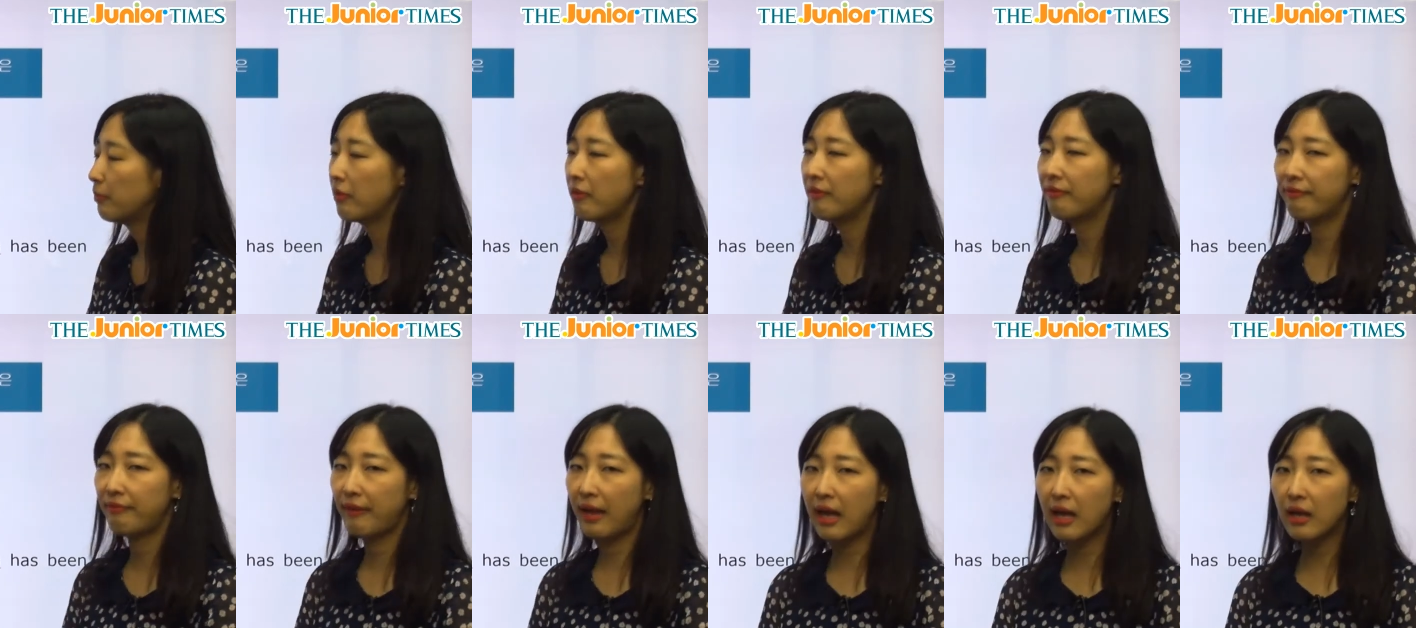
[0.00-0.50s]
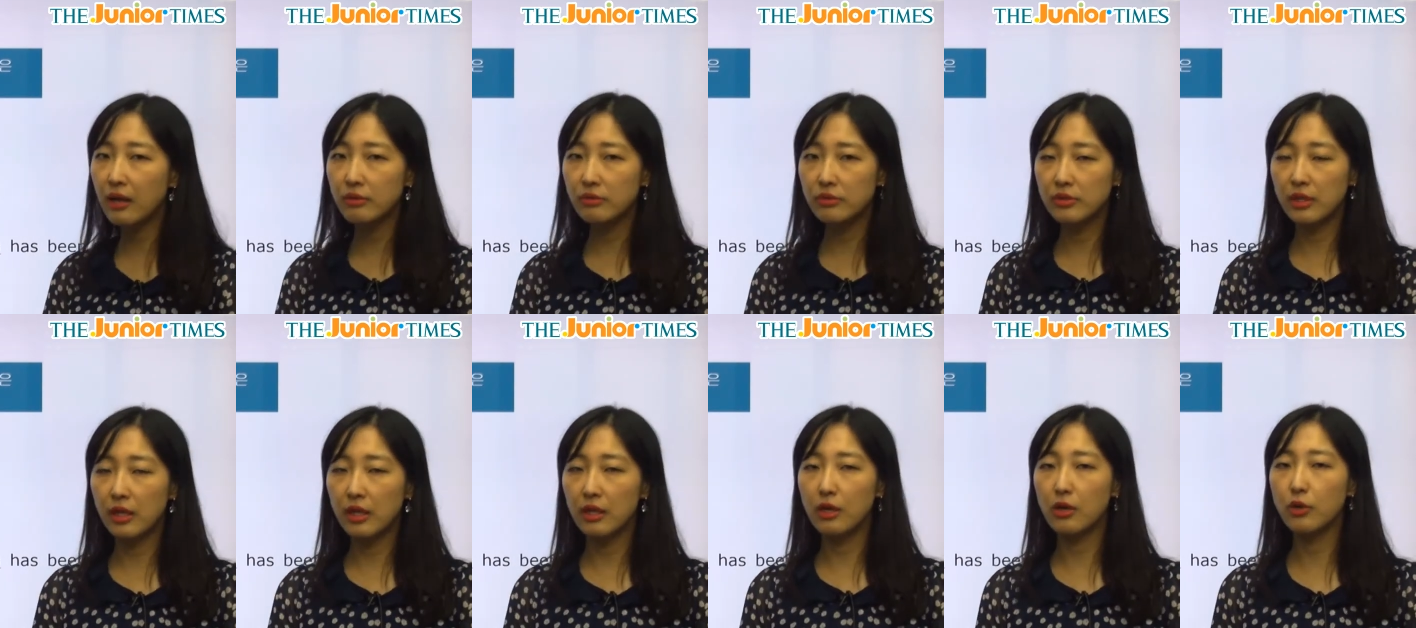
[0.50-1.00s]

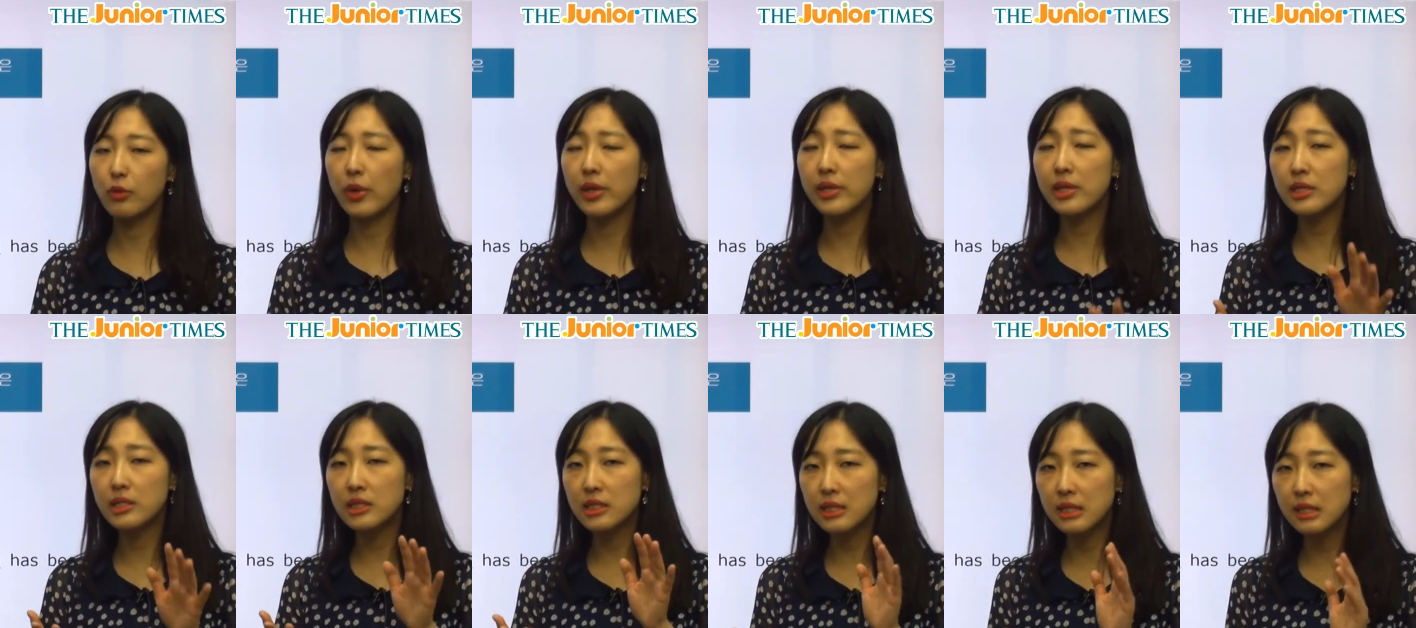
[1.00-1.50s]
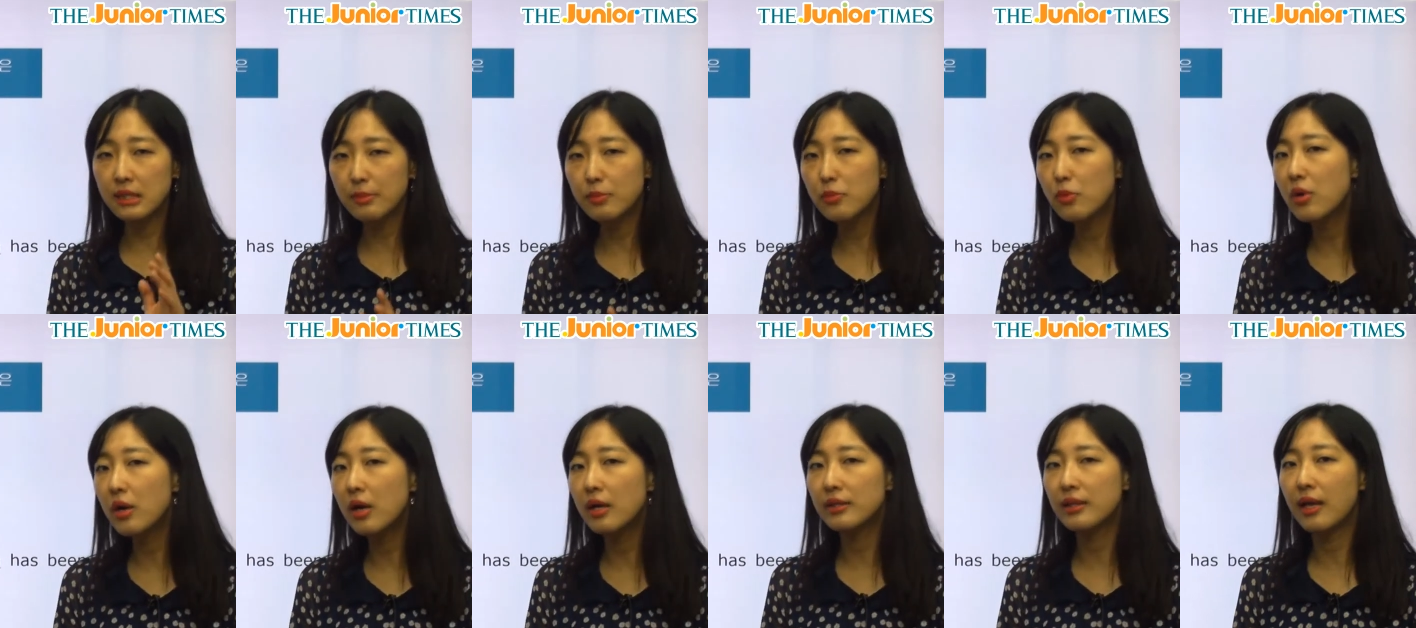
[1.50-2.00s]
profound라는 건 굉장히
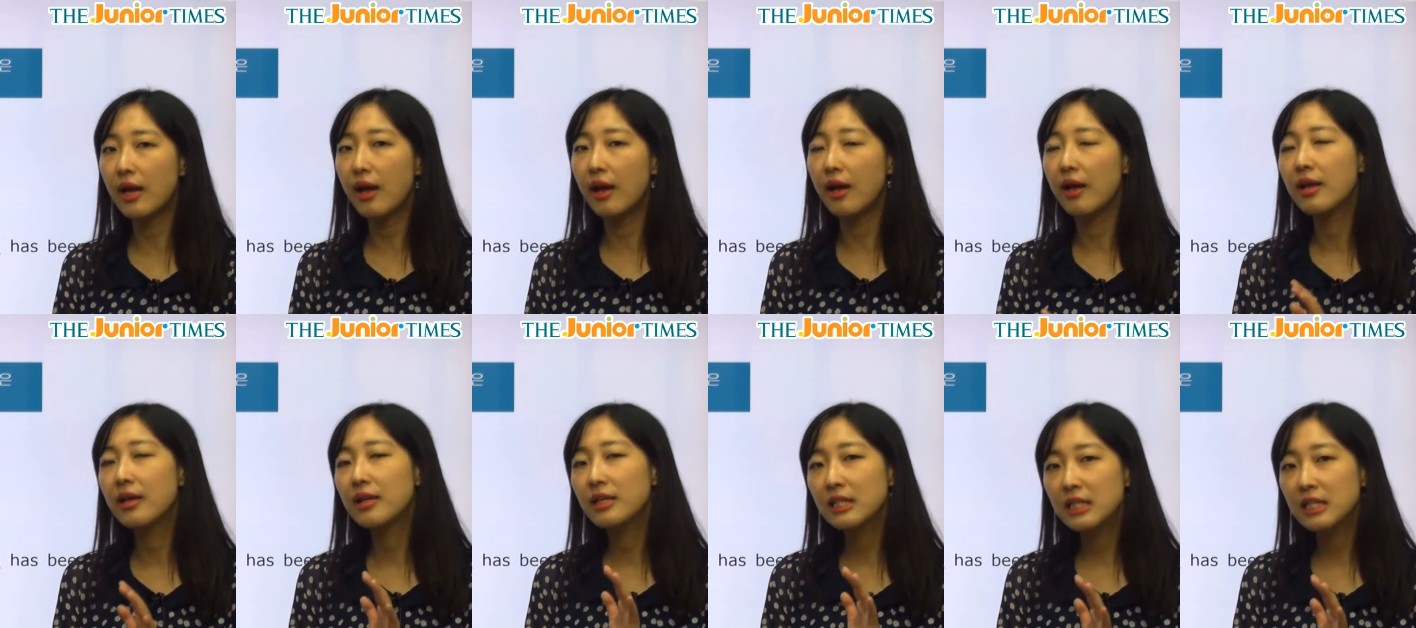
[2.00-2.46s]
심오하다,